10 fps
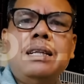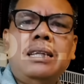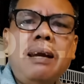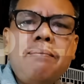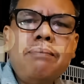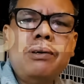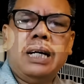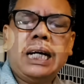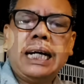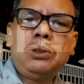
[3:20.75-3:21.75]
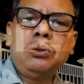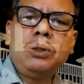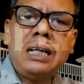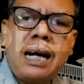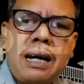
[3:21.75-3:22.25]
timbul
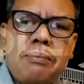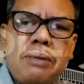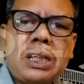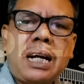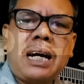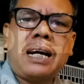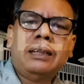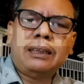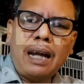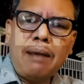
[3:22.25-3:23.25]
kecurigaan masyarakat,